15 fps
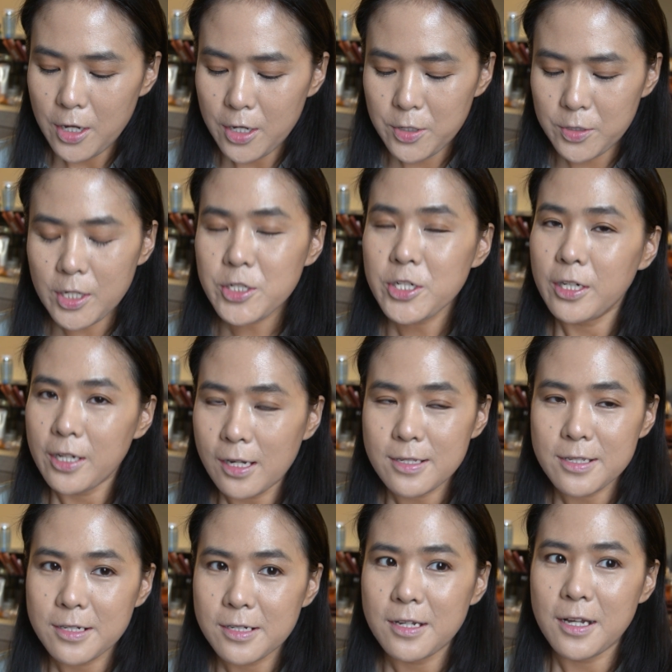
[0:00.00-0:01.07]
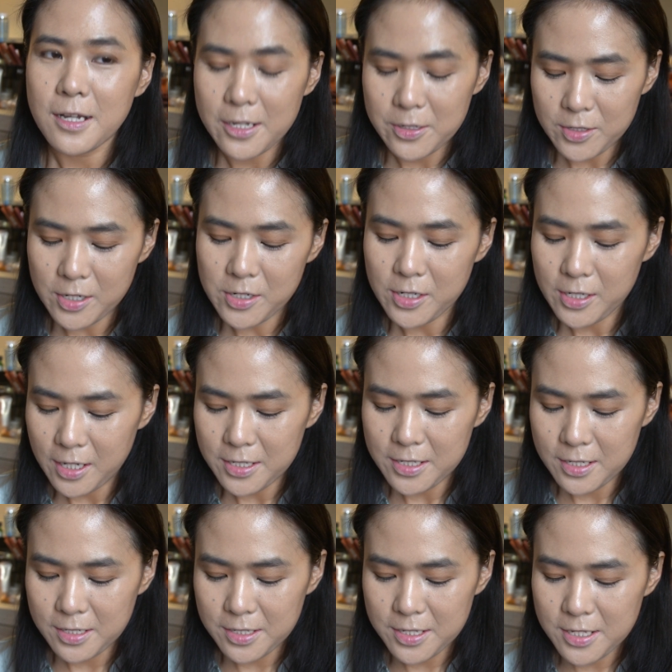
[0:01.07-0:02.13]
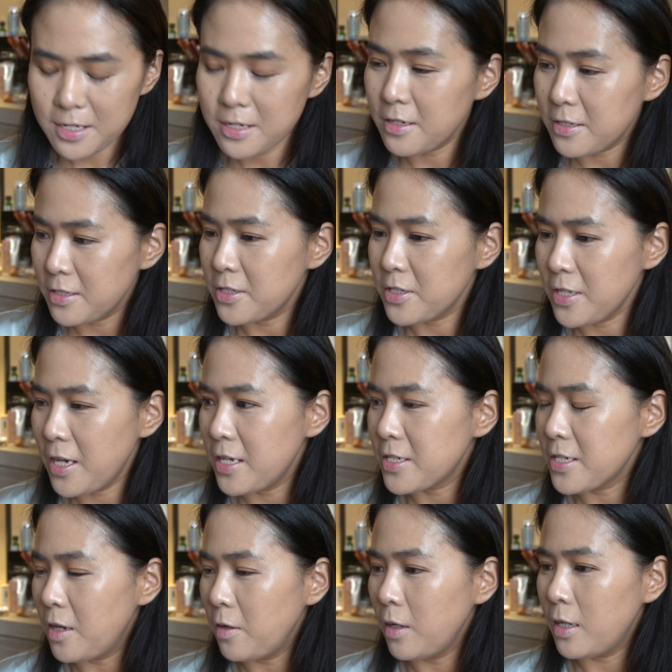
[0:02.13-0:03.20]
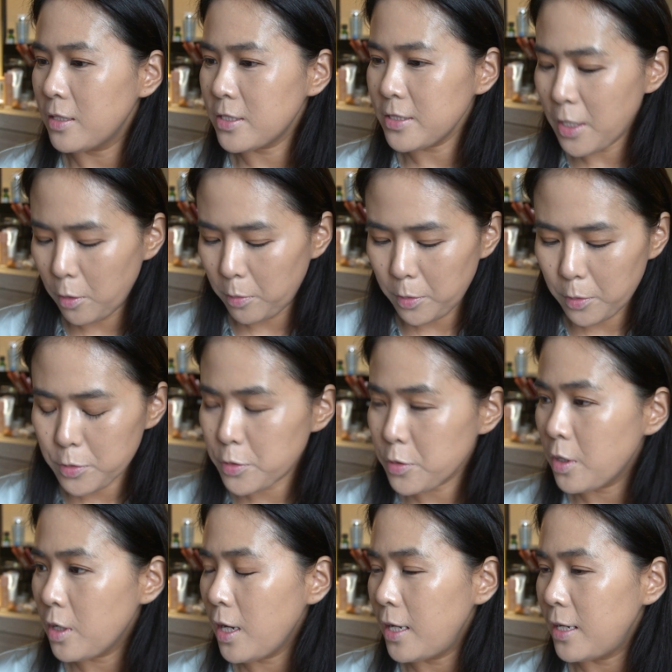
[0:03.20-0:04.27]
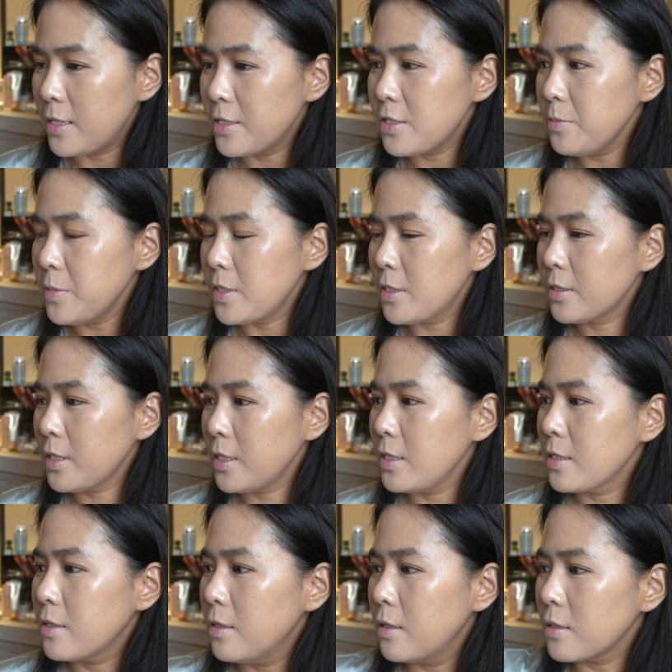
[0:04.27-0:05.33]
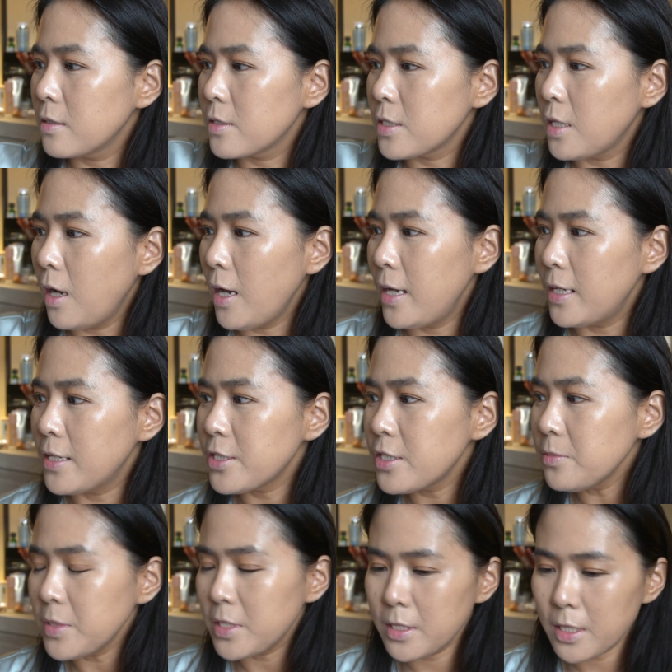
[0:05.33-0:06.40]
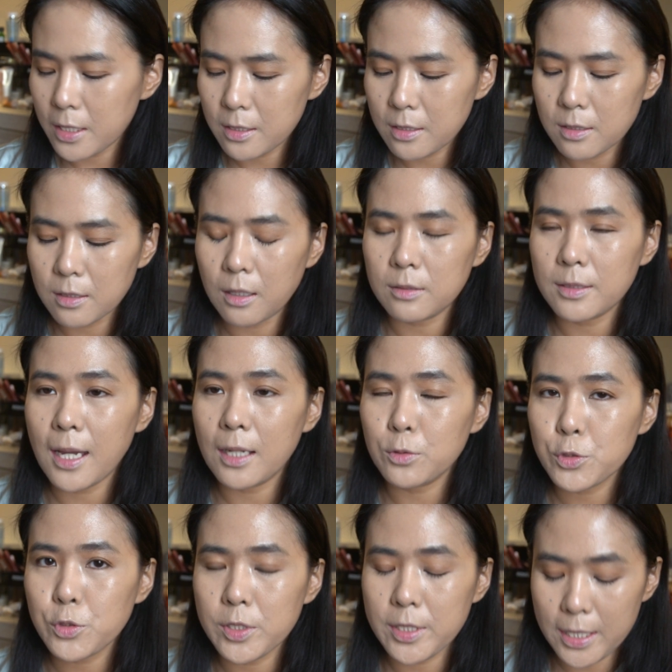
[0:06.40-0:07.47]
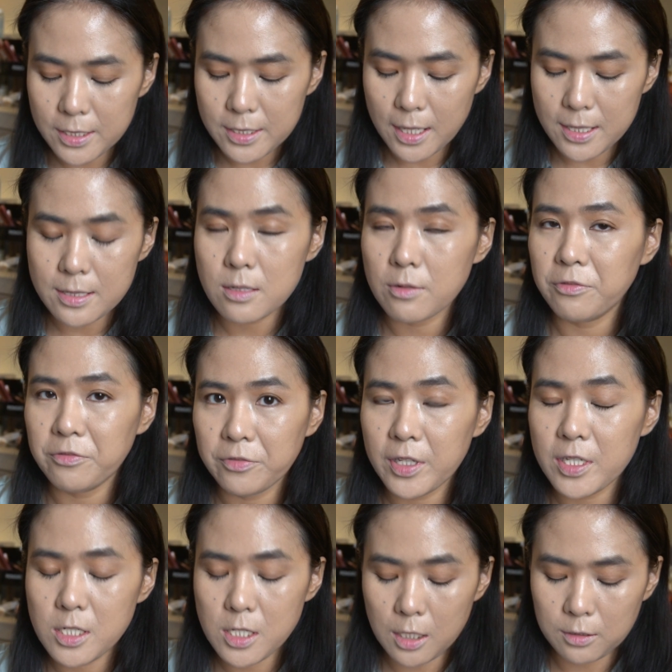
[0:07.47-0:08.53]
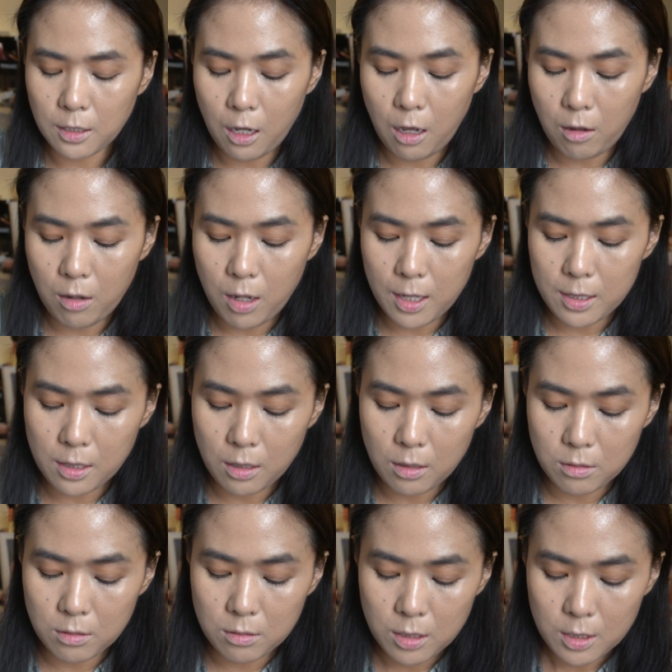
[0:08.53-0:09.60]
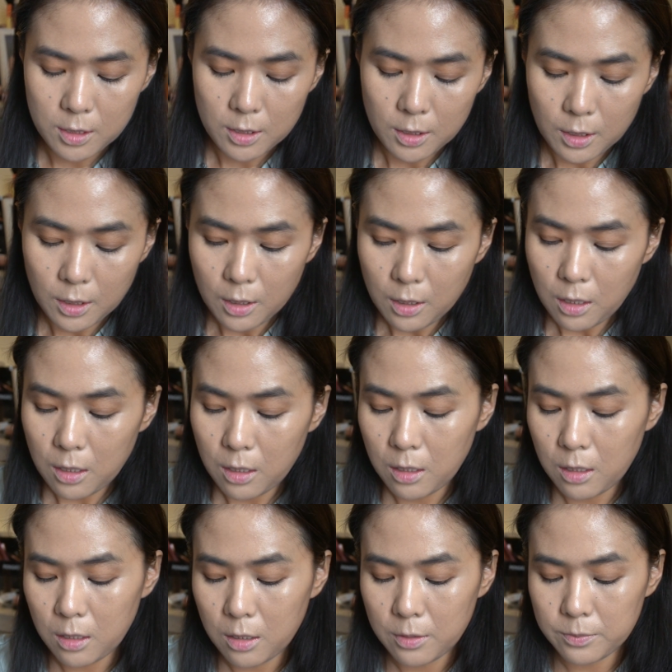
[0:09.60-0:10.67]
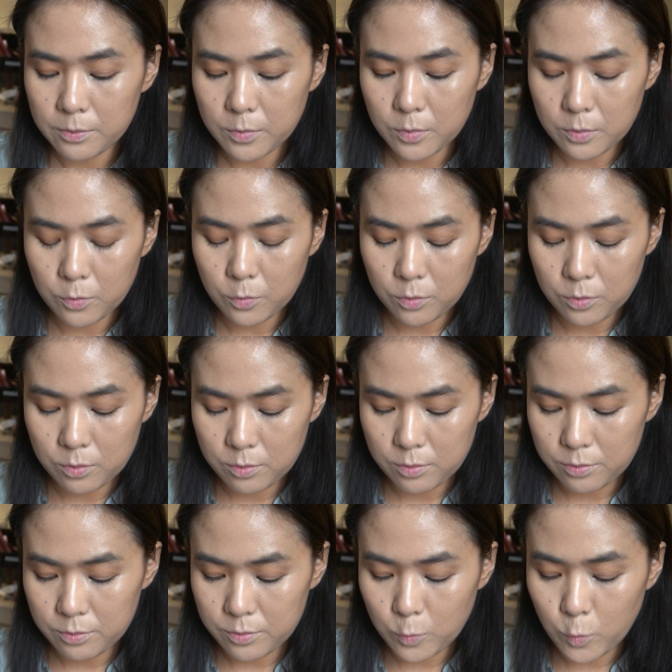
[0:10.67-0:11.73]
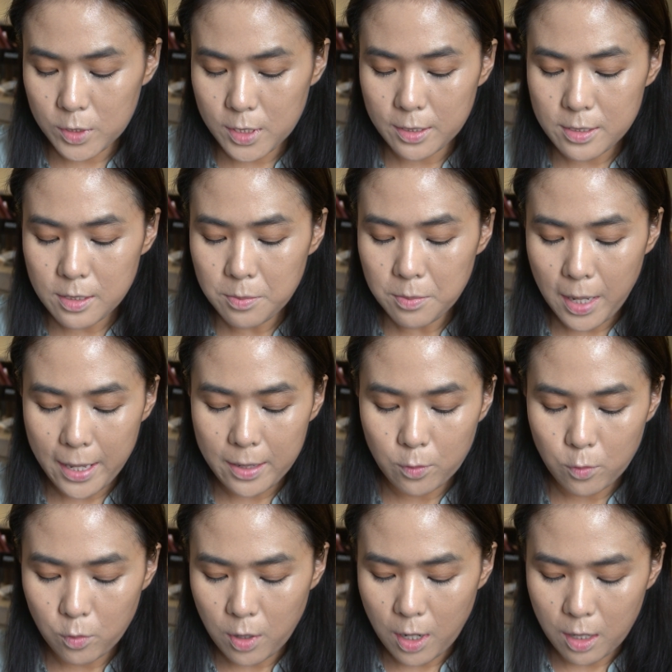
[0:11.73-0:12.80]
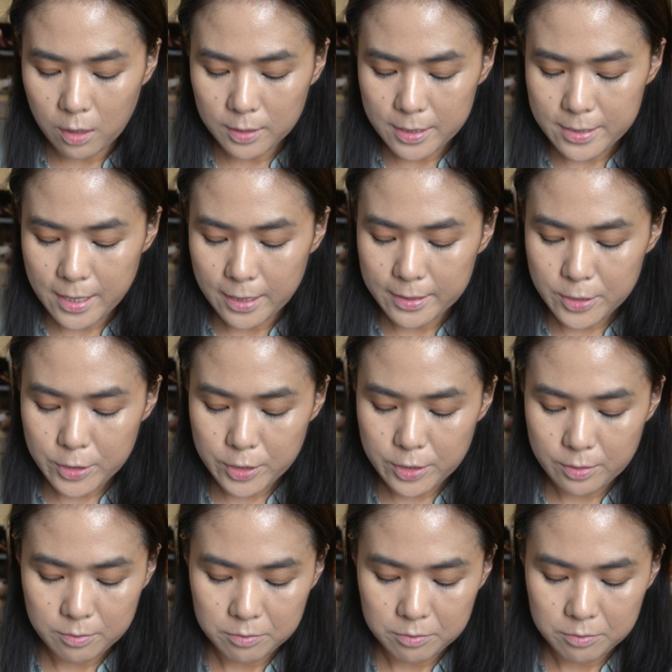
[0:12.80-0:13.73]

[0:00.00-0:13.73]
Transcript: 有点扯良心了啊，有点扯良心了，七克真的是太少了。之前有朋友说海蓝之谜的那一个更少，海蓝之谜那一个大家都说延展性非常的好啊，然后，呃，我曾经买过啊，大家，但是